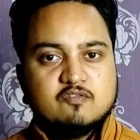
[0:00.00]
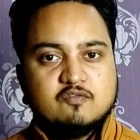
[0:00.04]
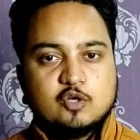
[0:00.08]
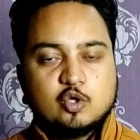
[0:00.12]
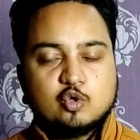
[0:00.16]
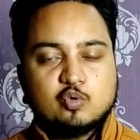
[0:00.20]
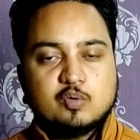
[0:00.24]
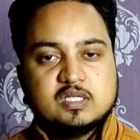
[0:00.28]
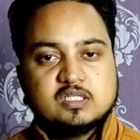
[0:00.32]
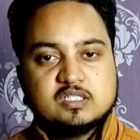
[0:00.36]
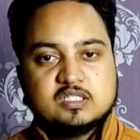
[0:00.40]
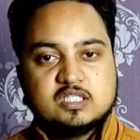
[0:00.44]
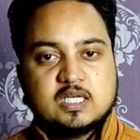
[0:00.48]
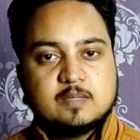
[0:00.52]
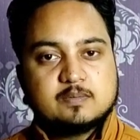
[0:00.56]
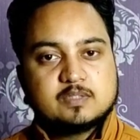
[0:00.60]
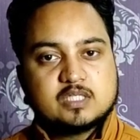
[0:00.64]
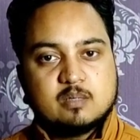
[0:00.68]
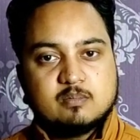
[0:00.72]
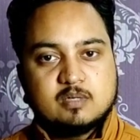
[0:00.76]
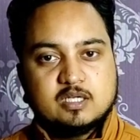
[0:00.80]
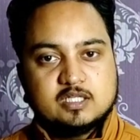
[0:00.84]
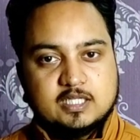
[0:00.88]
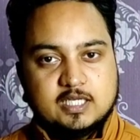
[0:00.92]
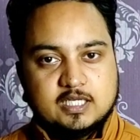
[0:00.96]
फ्रिक्वेंसी आप
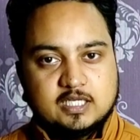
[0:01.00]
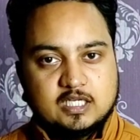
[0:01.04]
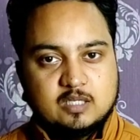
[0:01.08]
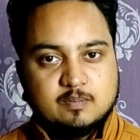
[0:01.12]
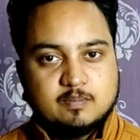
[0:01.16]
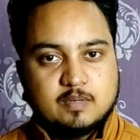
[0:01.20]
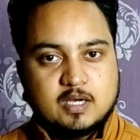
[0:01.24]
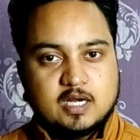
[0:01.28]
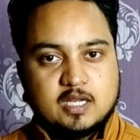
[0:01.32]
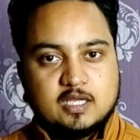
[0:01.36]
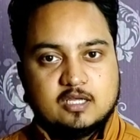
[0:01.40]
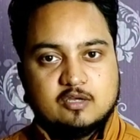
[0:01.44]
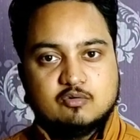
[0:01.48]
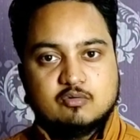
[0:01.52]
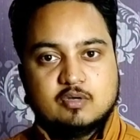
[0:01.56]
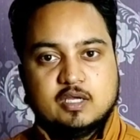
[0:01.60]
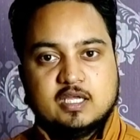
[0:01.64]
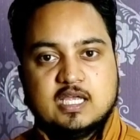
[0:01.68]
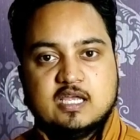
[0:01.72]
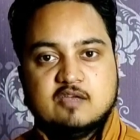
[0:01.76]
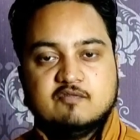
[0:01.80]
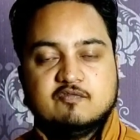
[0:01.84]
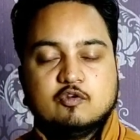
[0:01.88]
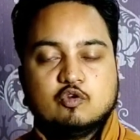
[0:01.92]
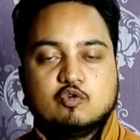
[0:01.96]
सामने देख ही पा रहे
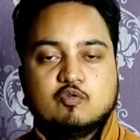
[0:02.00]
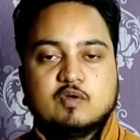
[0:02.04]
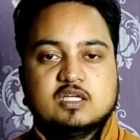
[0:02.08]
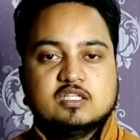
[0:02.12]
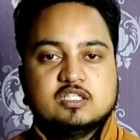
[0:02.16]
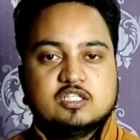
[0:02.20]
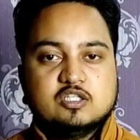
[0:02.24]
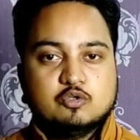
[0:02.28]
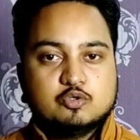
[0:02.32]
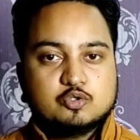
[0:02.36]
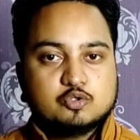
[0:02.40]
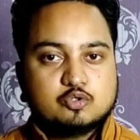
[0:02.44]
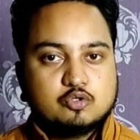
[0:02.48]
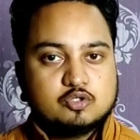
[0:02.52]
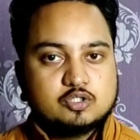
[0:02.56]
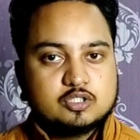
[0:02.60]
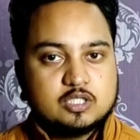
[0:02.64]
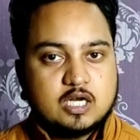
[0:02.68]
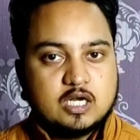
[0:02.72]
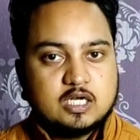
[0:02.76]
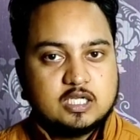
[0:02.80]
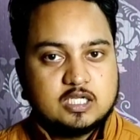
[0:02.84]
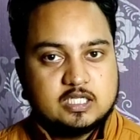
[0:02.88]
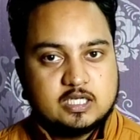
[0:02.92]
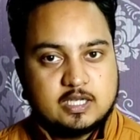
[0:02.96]
होंगे ये फ्रिक्वेंसी दोस्तों इस
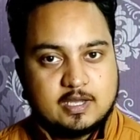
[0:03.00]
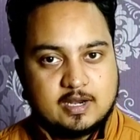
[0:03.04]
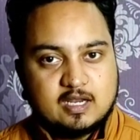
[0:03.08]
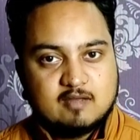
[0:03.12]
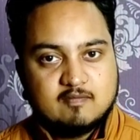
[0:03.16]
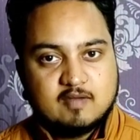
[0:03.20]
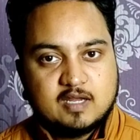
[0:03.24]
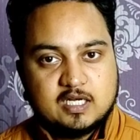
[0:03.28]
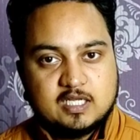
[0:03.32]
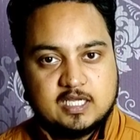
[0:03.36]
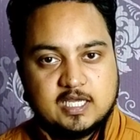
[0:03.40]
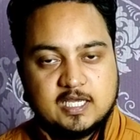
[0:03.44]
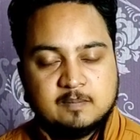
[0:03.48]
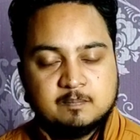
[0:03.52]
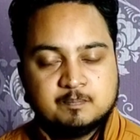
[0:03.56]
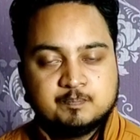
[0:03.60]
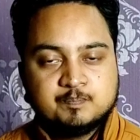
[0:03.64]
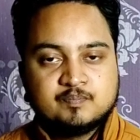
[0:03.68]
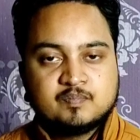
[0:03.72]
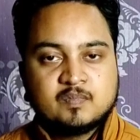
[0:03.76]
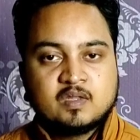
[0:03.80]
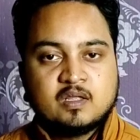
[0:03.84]
चैनल की रहने वाली है